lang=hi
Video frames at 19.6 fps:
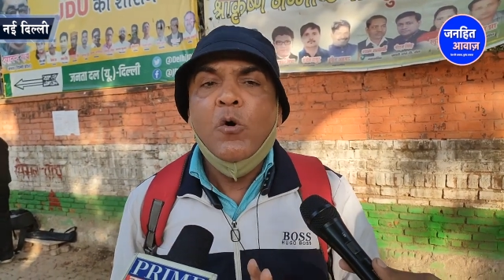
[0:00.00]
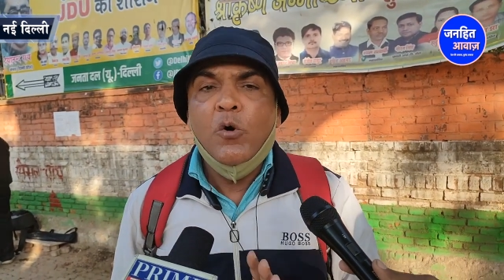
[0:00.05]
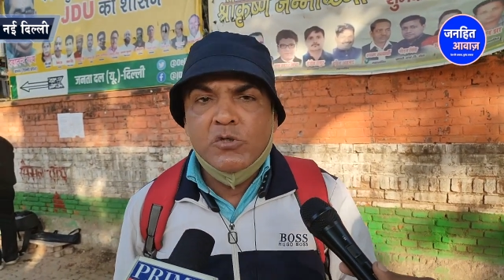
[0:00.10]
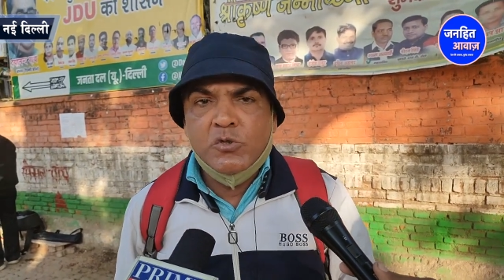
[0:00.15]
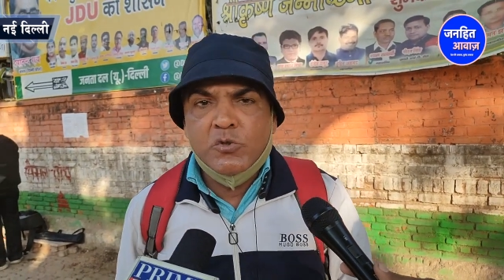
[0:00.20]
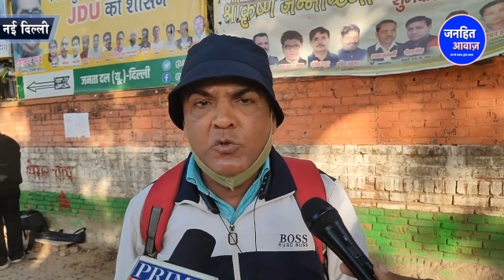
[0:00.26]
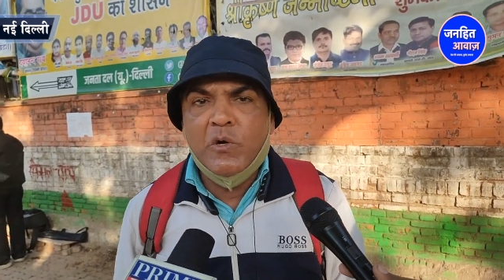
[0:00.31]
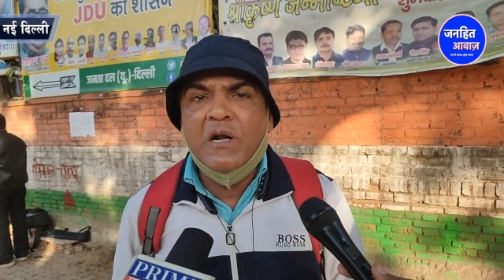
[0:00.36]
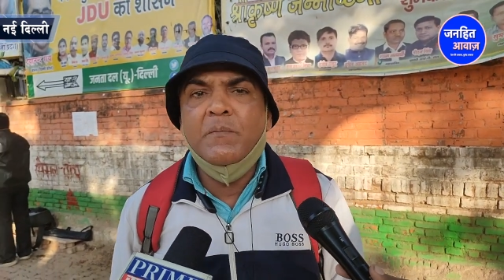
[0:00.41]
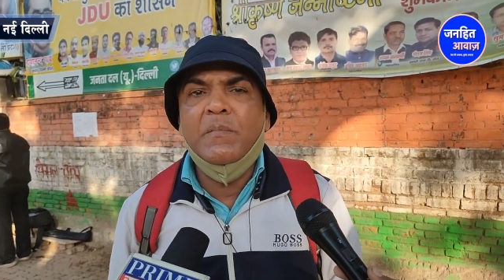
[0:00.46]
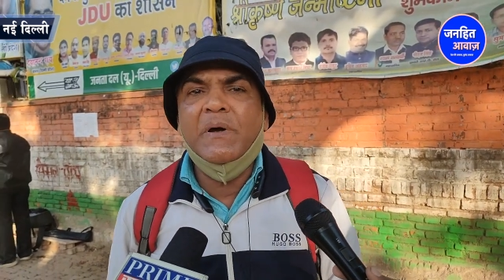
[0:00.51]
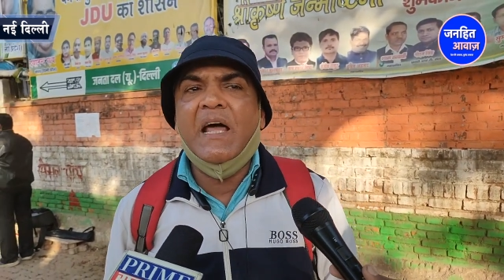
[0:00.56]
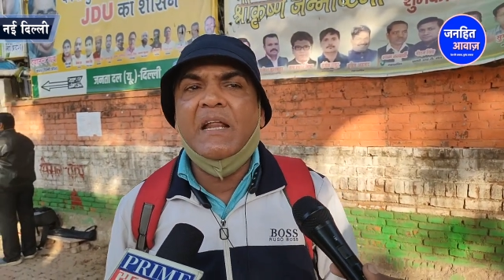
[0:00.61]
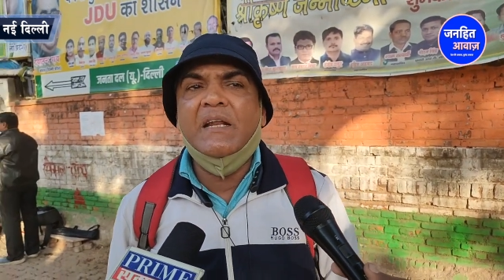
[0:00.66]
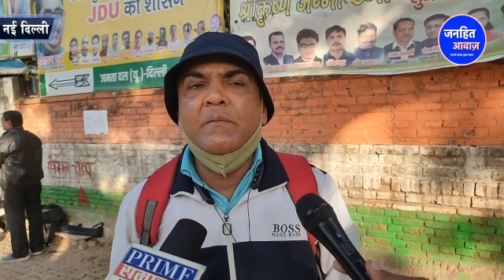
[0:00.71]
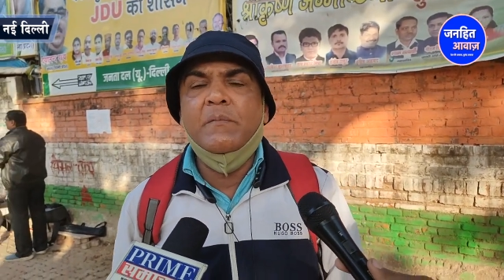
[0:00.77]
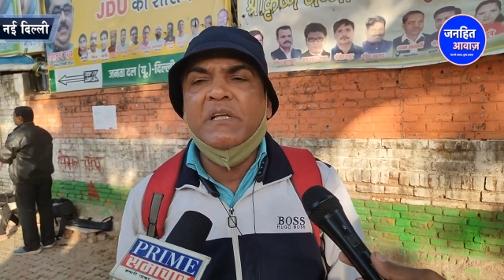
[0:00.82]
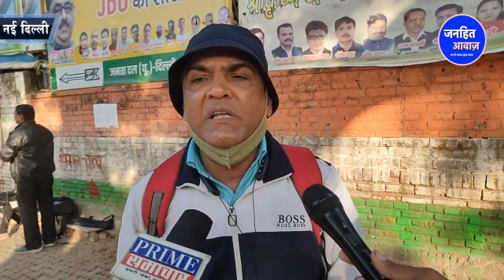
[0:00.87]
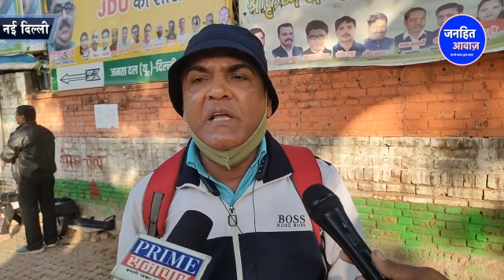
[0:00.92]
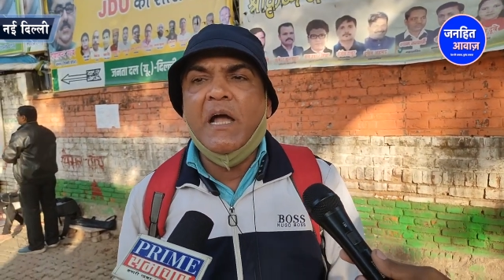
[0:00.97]
उस सुरंग
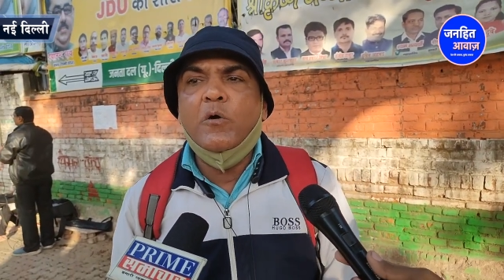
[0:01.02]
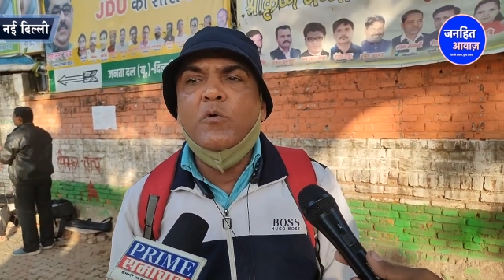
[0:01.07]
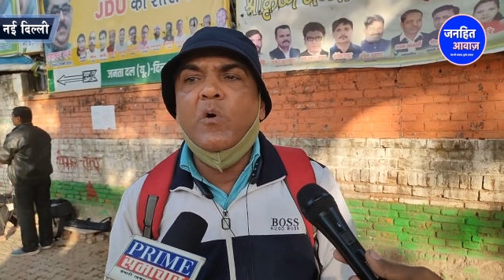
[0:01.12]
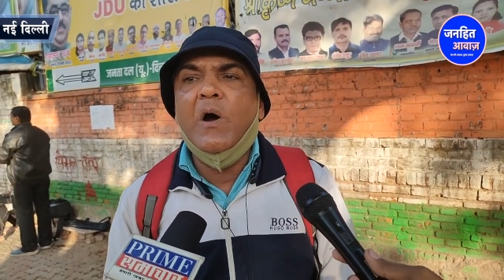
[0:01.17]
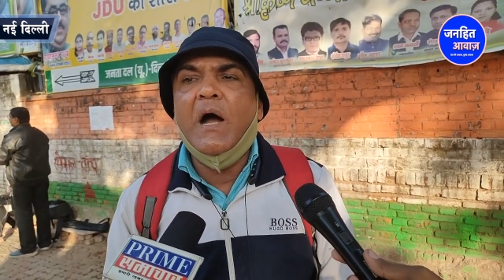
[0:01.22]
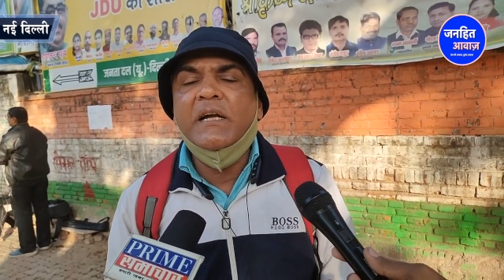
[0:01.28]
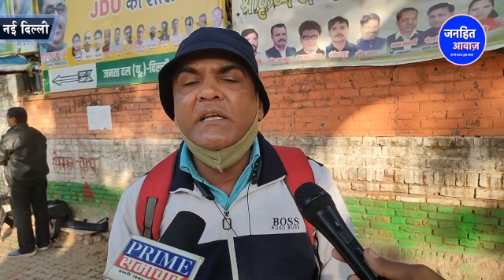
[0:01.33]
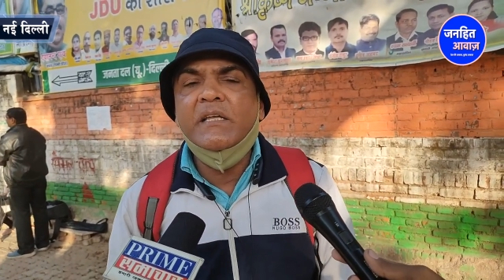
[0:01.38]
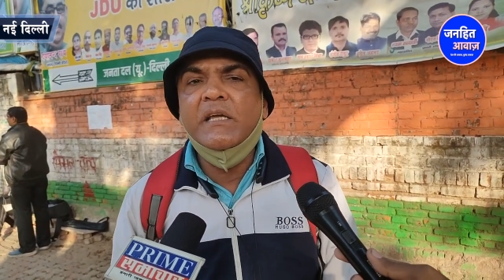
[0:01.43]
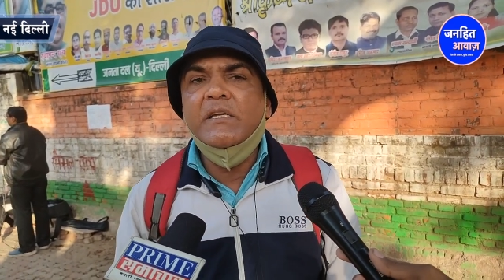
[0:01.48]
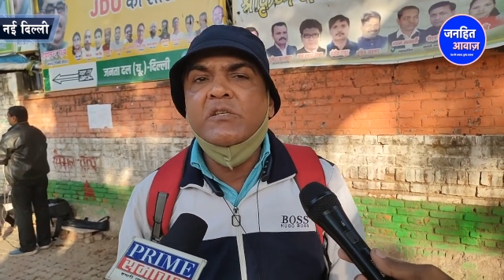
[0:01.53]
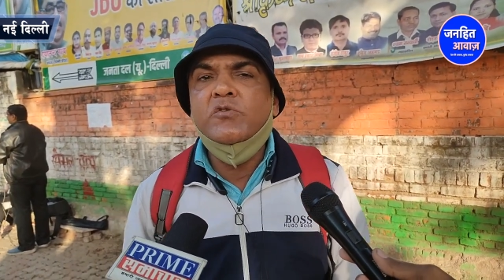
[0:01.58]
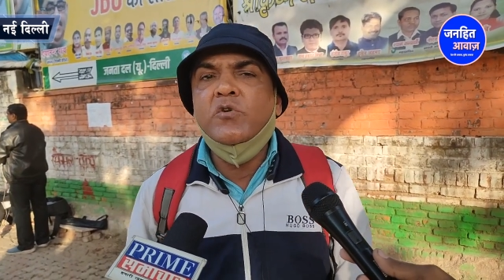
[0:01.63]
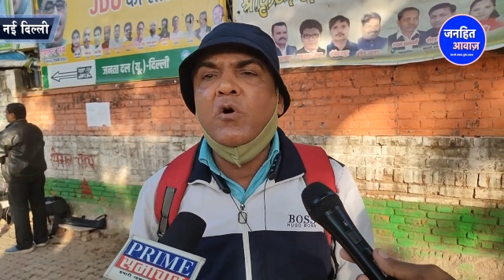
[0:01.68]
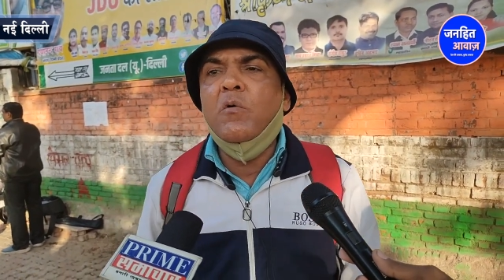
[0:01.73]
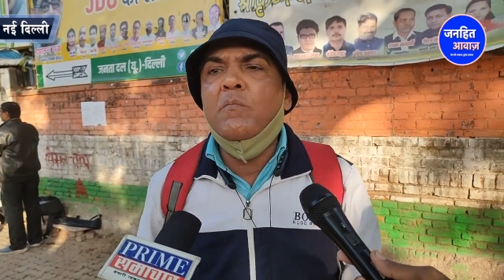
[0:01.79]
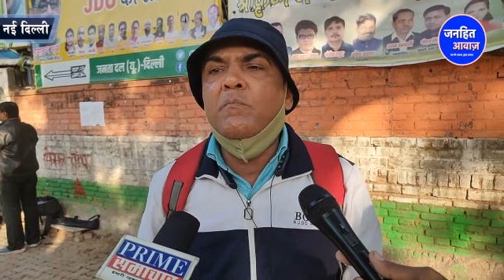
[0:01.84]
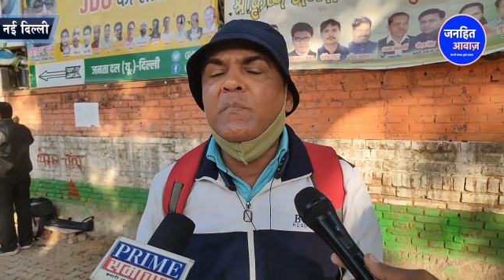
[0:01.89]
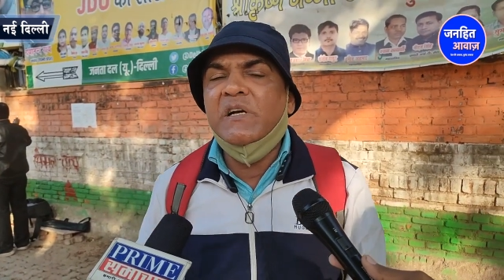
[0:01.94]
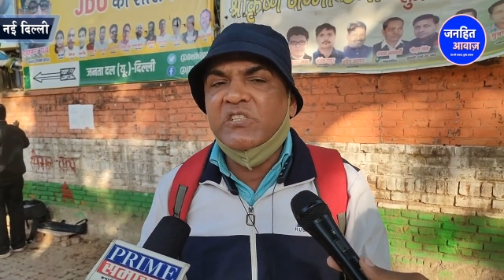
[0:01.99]
बनाने में क्या हुआ कि जो